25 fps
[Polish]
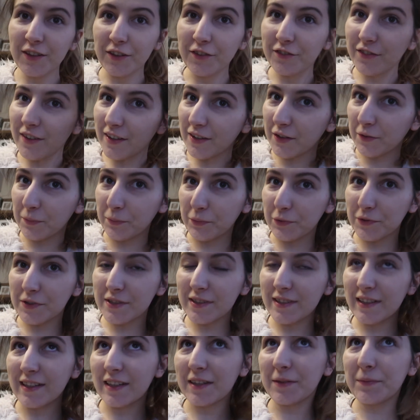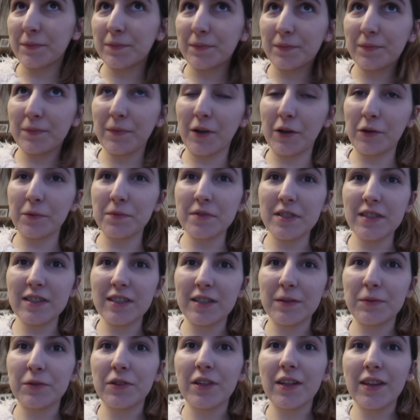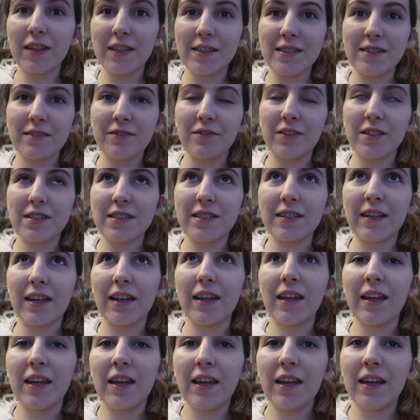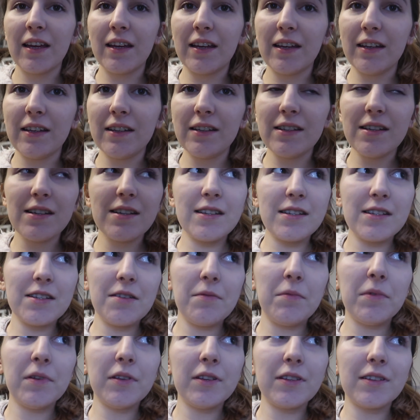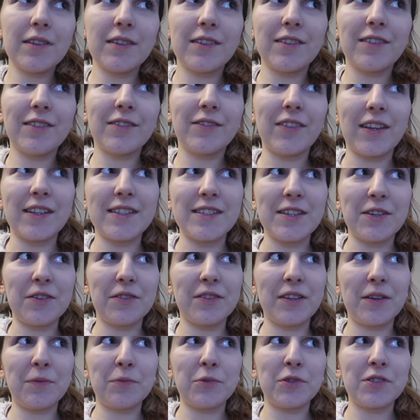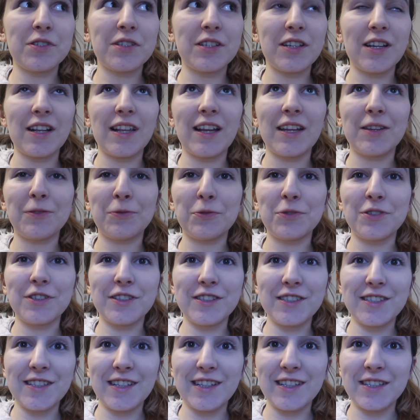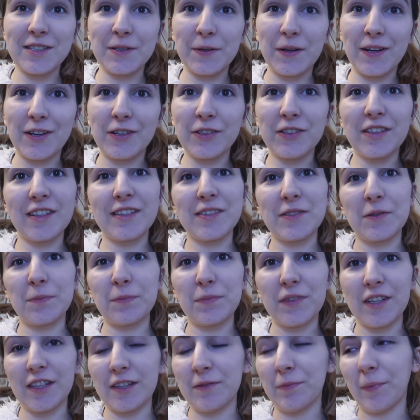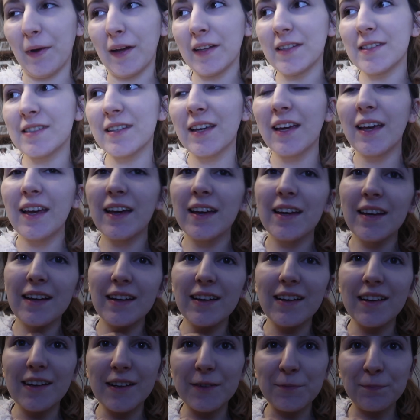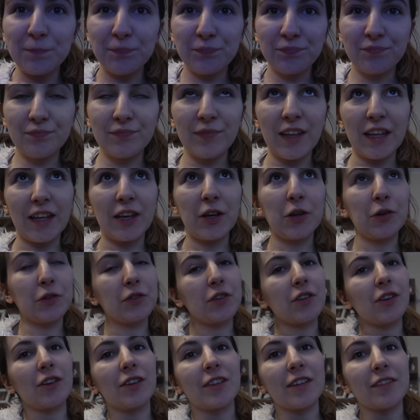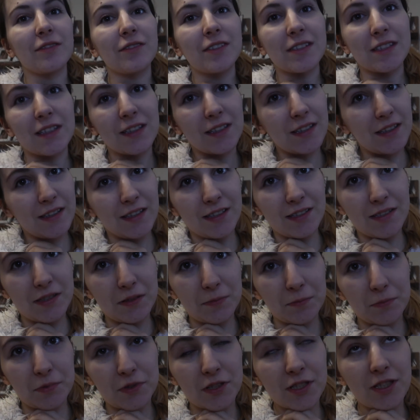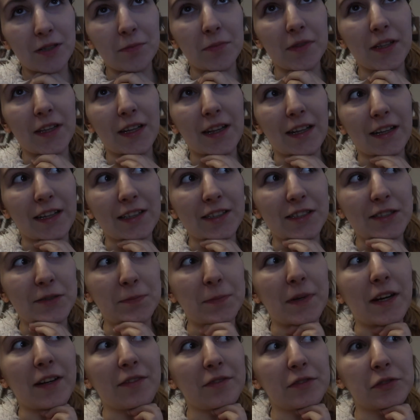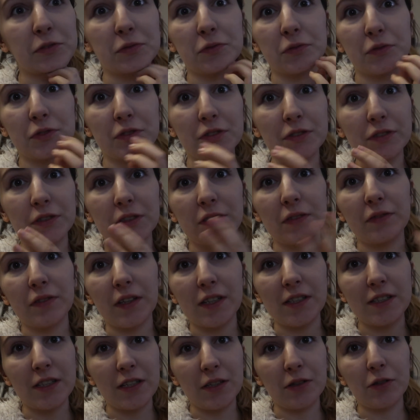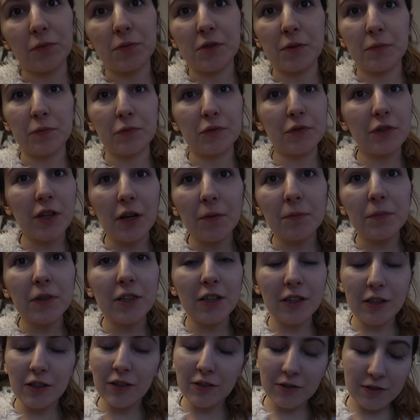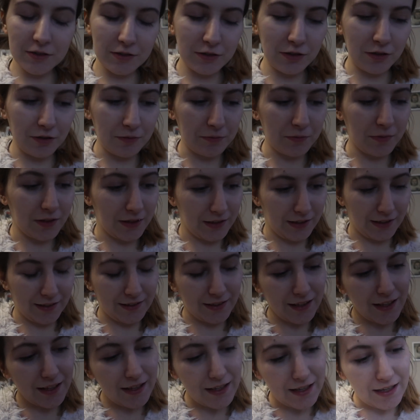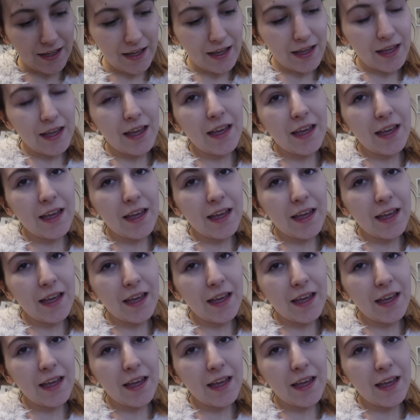No warto pójść z takim małym dzieckiem na dentysty właśnie, e, żeby, wiecie, od najmłodszych lat uczyć, że trzeba o te ząbki dbać. E, takie kontrolne wizyty też są potrzebne, lekarz sprawdził, czy, wiecie, dobrze mu ząbki rosną i tak dalej